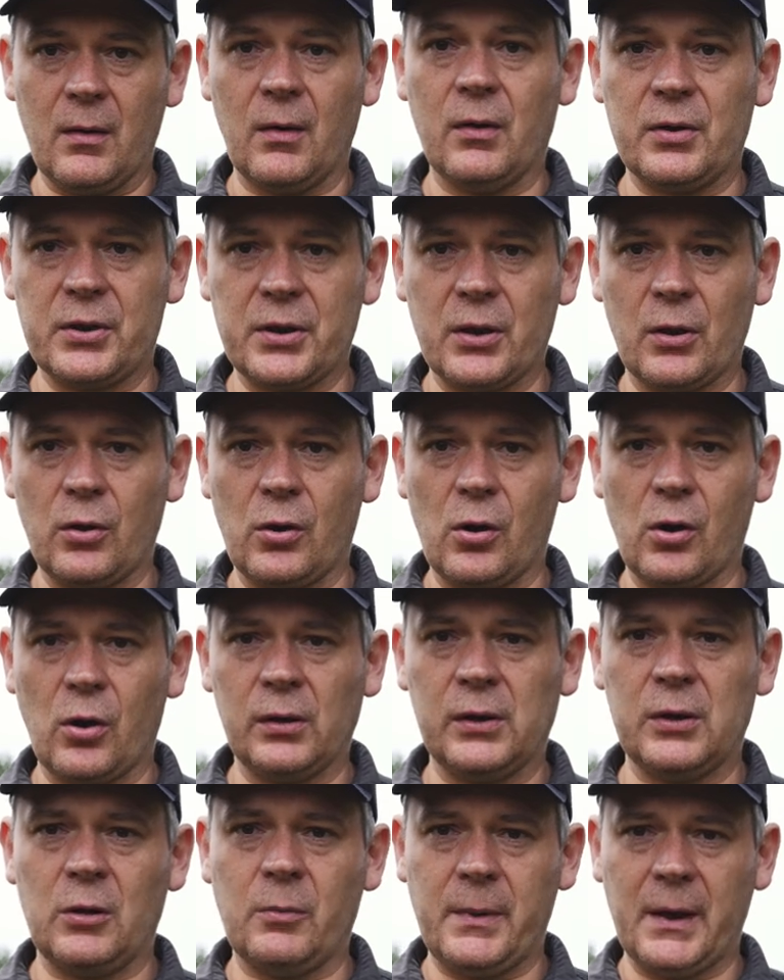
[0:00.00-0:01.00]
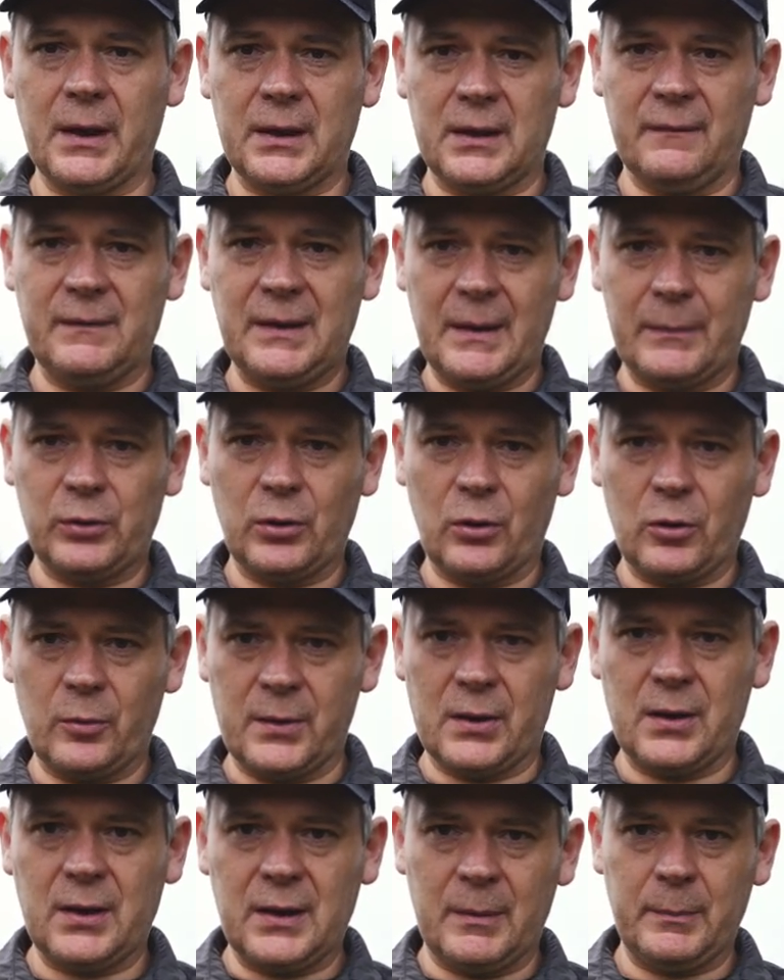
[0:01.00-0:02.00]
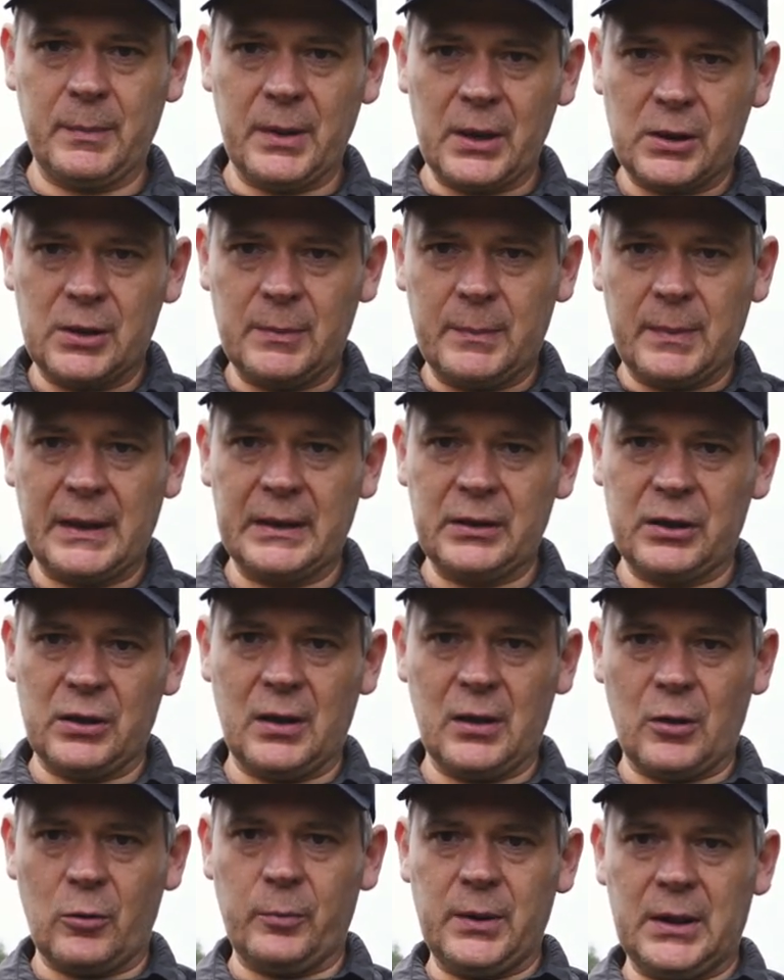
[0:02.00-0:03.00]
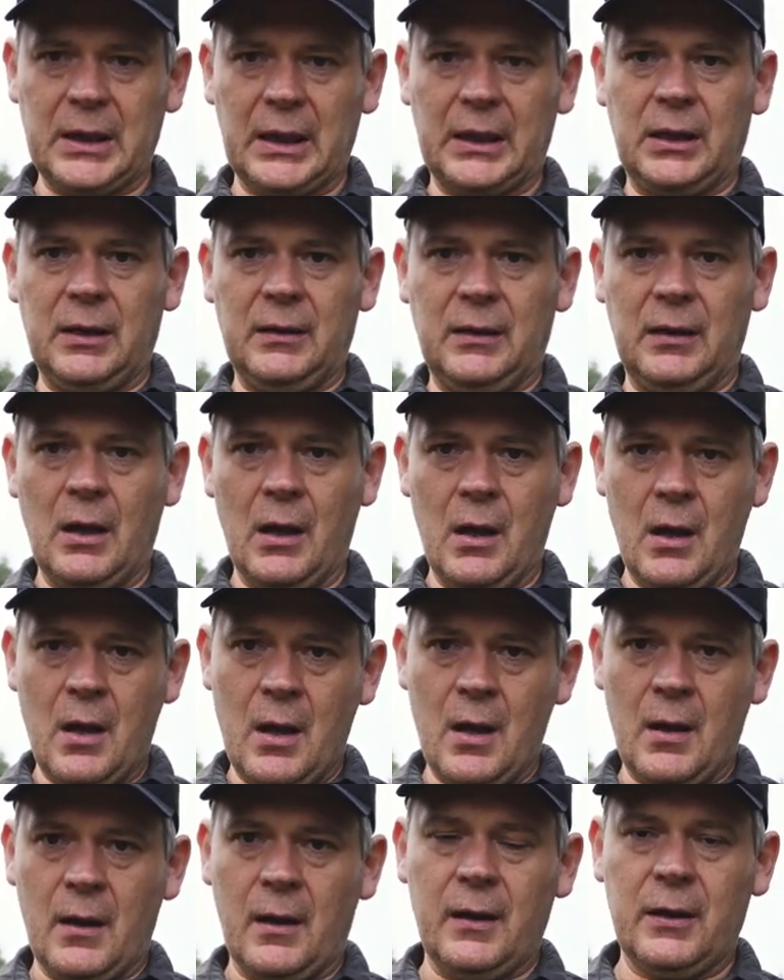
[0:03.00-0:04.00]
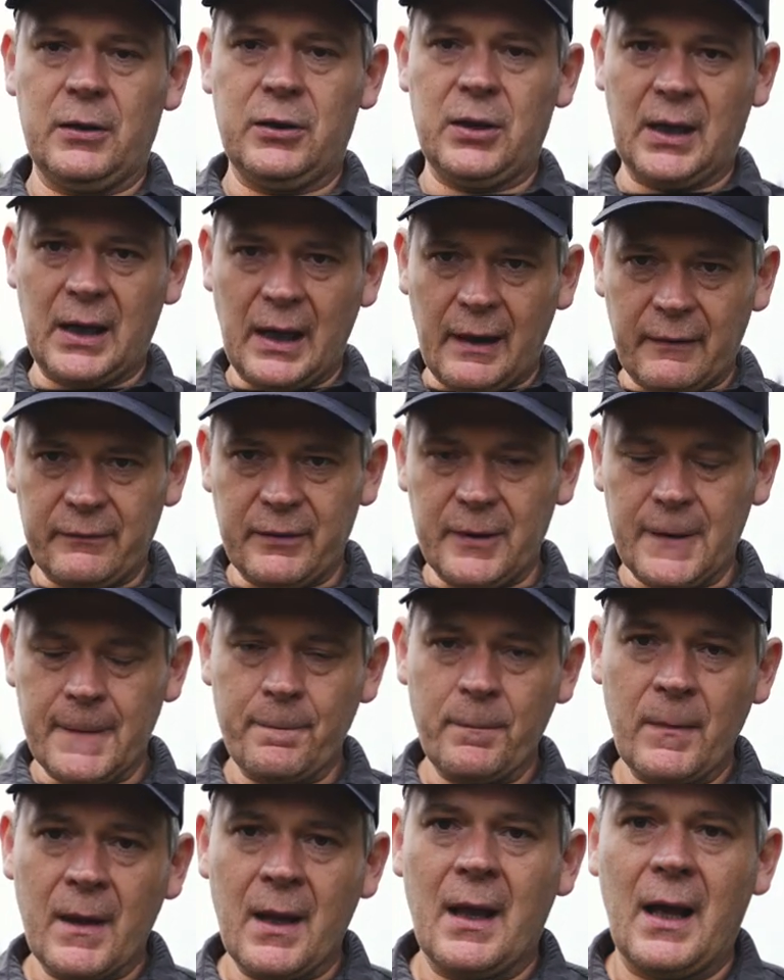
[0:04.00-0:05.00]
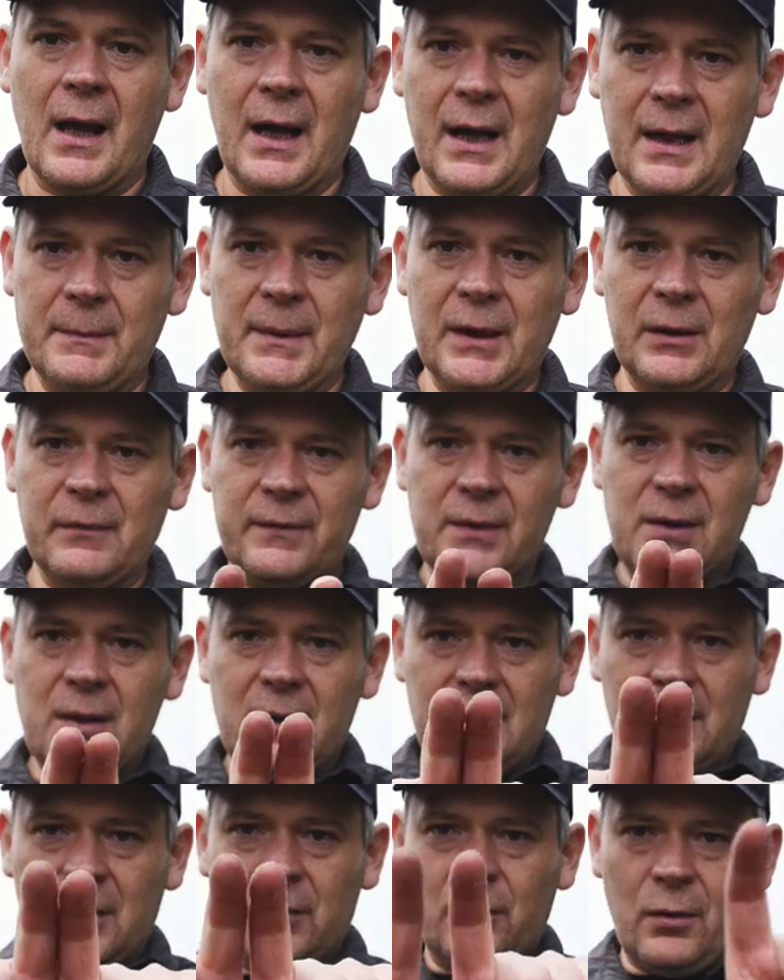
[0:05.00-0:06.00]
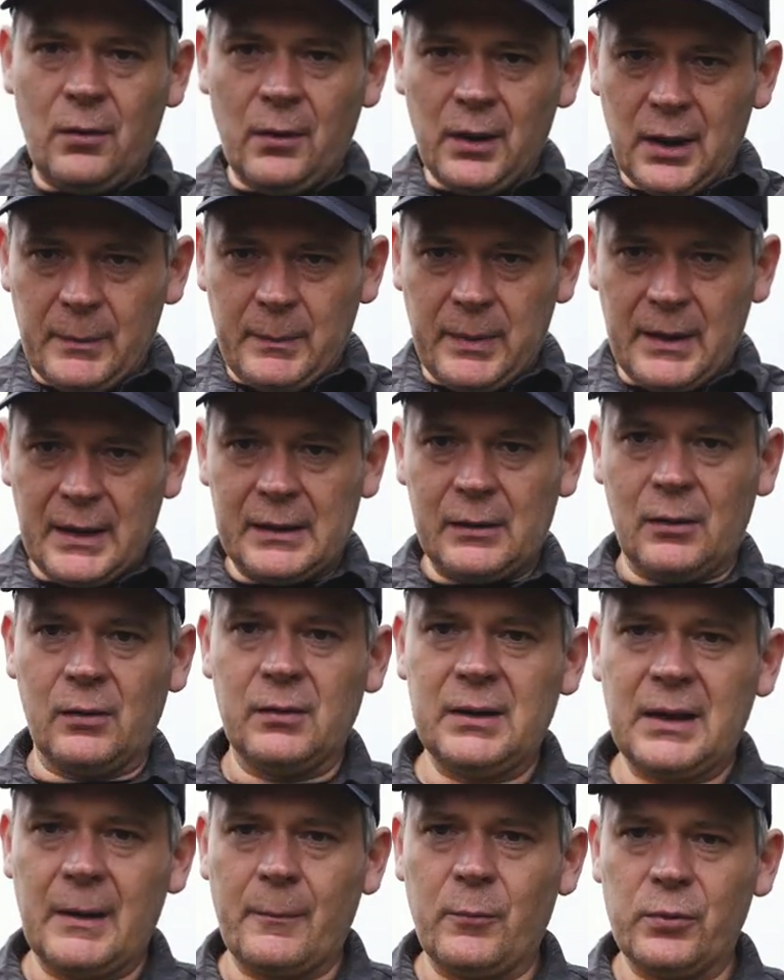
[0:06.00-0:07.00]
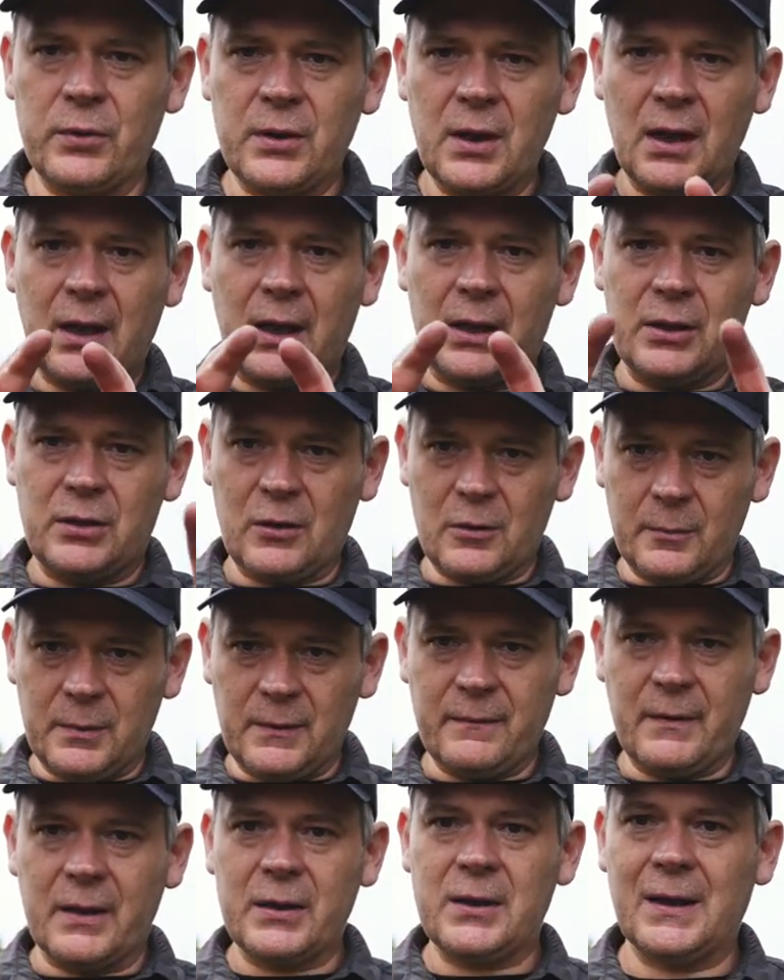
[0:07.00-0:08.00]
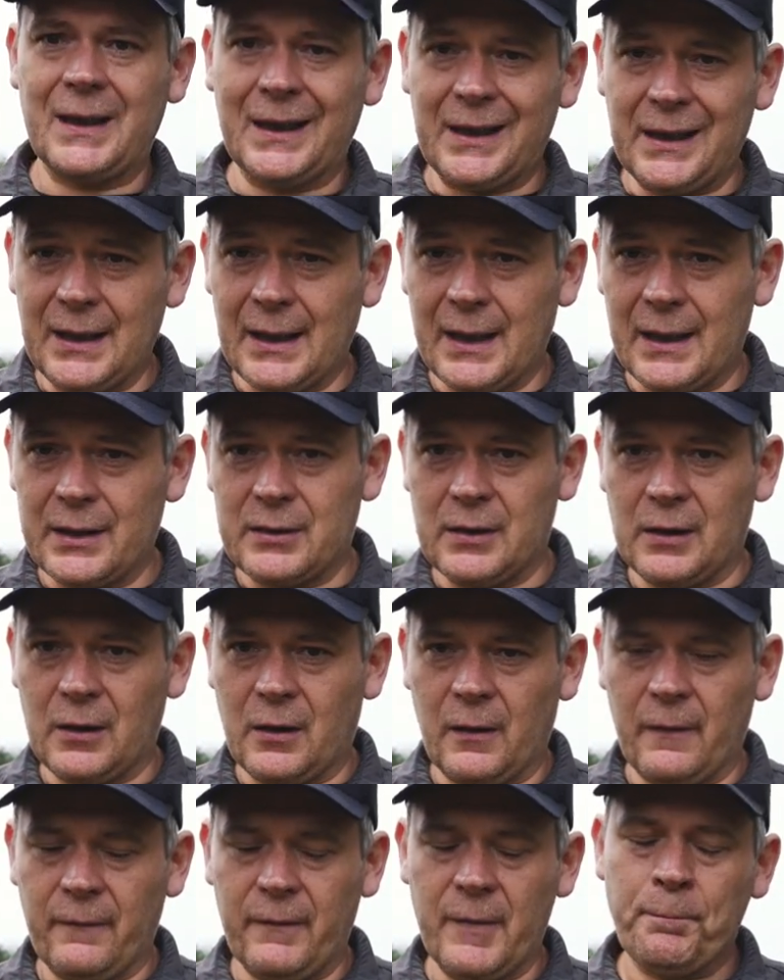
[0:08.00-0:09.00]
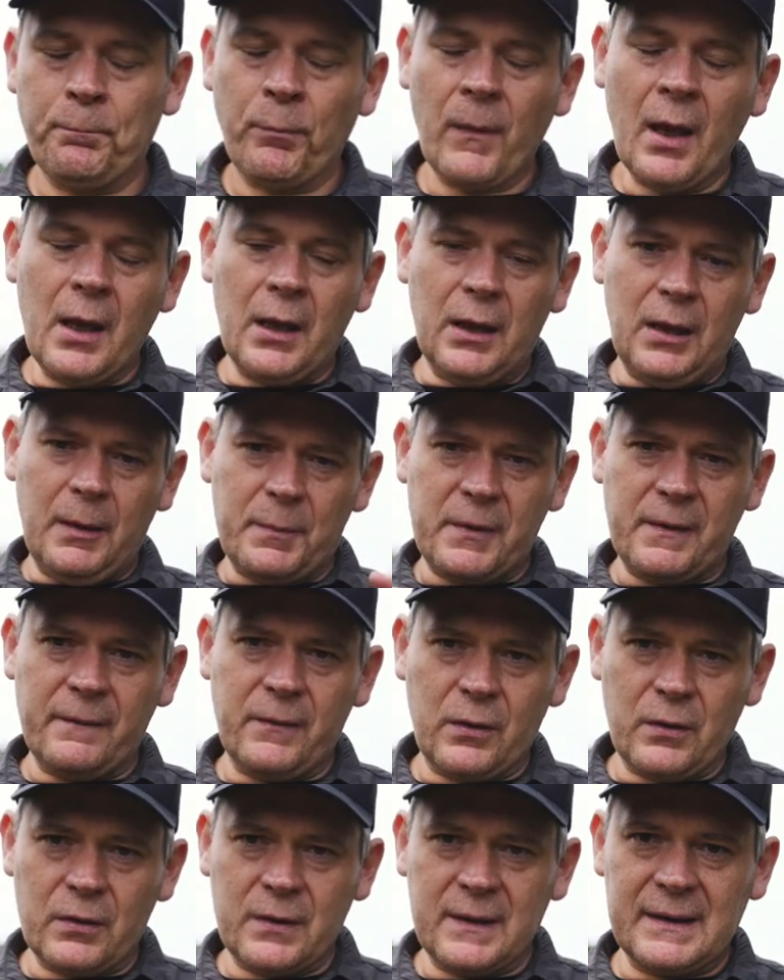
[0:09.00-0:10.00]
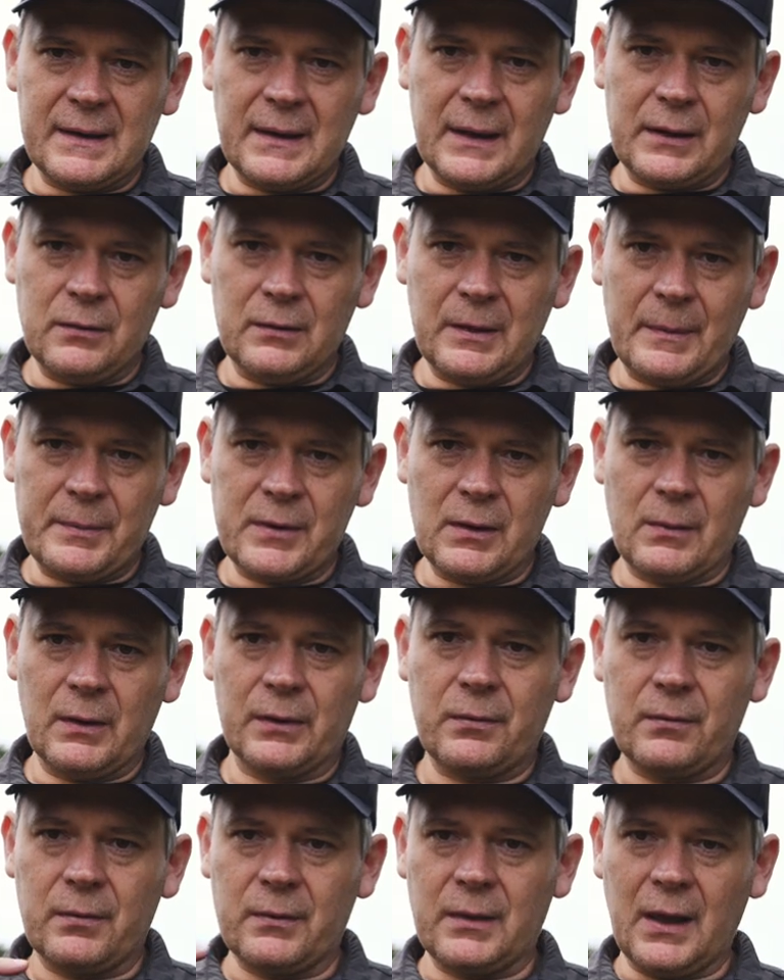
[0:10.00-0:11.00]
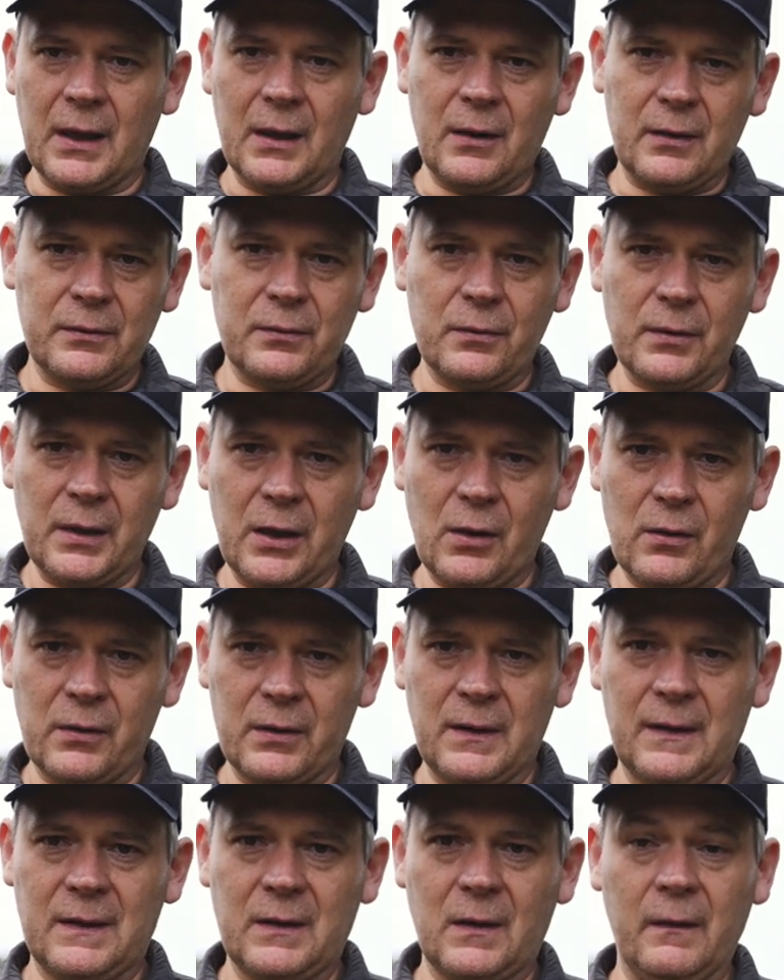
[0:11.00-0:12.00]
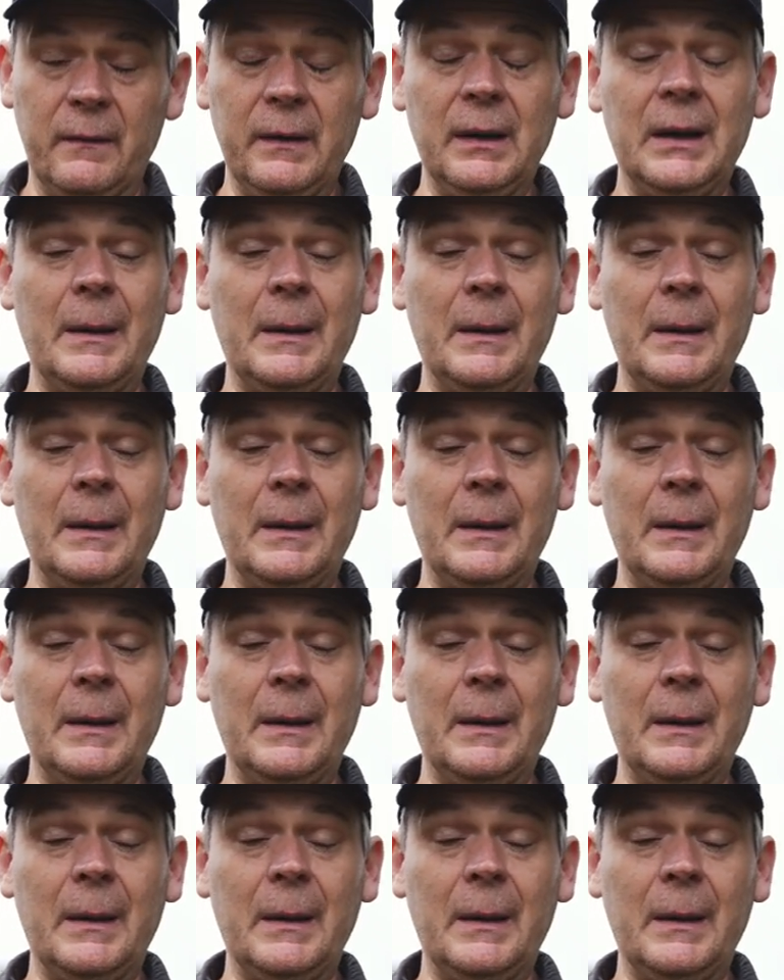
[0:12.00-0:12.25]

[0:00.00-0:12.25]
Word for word: szerokokątny obiektyw nam to robi, że ten pierwszy plan się robi taki ciekawy, ale mianowicie ten drugi plan, on tam ucieka i się robi właśnie taki naleśnikowy. I przy wykorzystaniu na przykład drugiego, drugiej ogniskowej,